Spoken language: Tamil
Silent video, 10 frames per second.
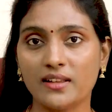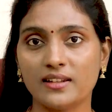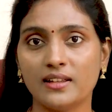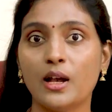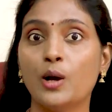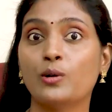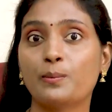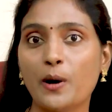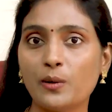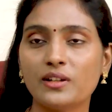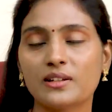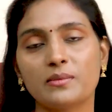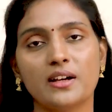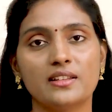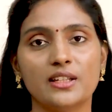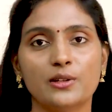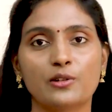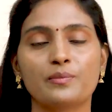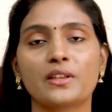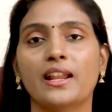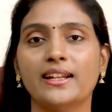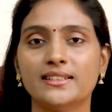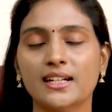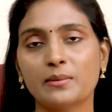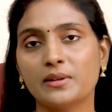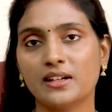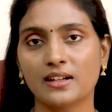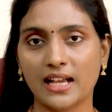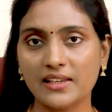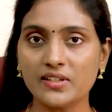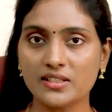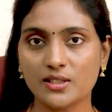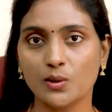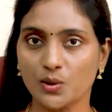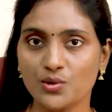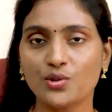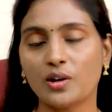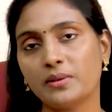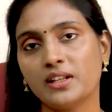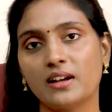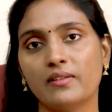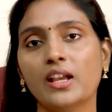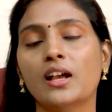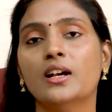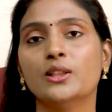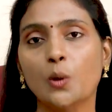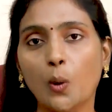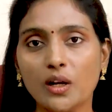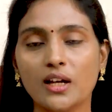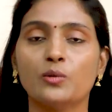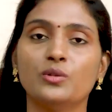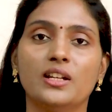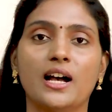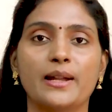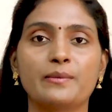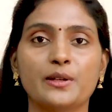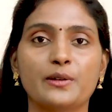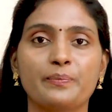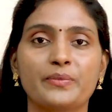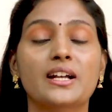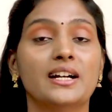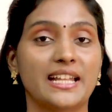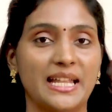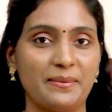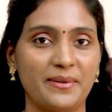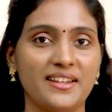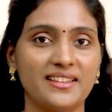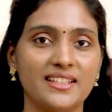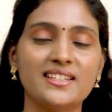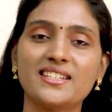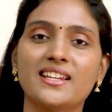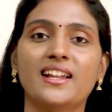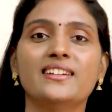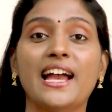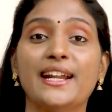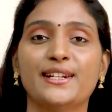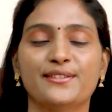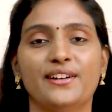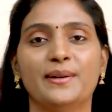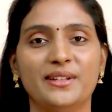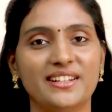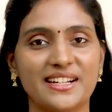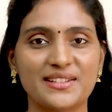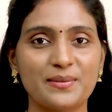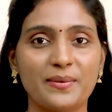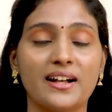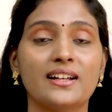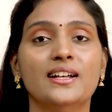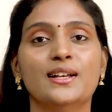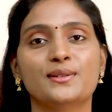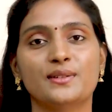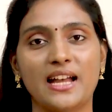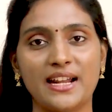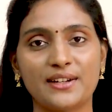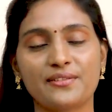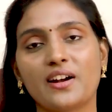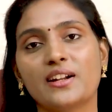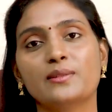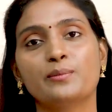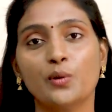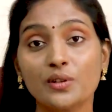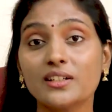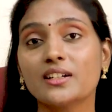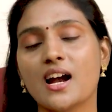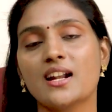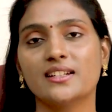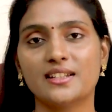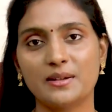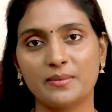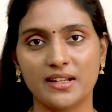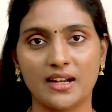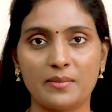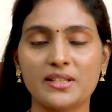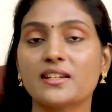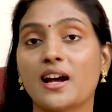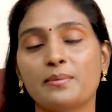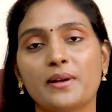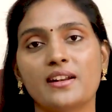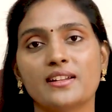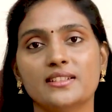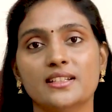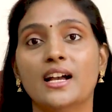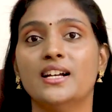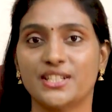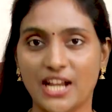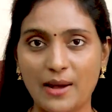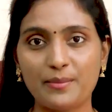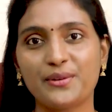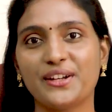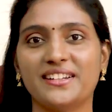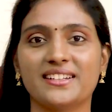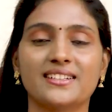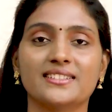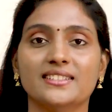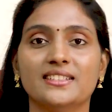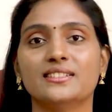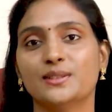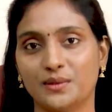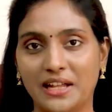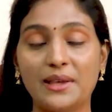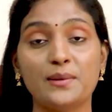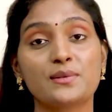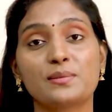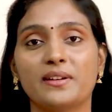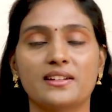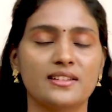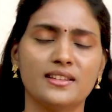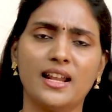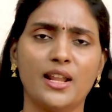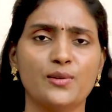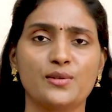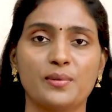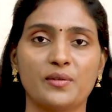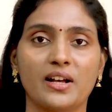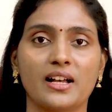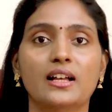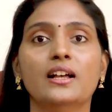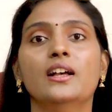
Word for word: மாதிரி ஒரு பவுடர் மாதிரி இருக்கும் லைட்டாக நம்ம கை வச்சு சொரிஞ்சோம் அப்படின்னாவே தோள்கள் உதிர ஆரம்பிக்கும் நிறைய பேர் இதை இனிஷியலாக டேண்ட்ரஃப் அப்படின்னு நினச்சிப்பாங்க ஸோ டேண்ட்ரஃப்கான பொடுகுக்கான ட்ரீட்மெண்ட் எல்லாமே ஸ்டார்ட் பண்ணுறது ஷாம்பு எடுக்கிறது ஸோ டை யூஸ் பண்ணுறது இதெல்லாம் யூஸ் பண்ணுவாங்க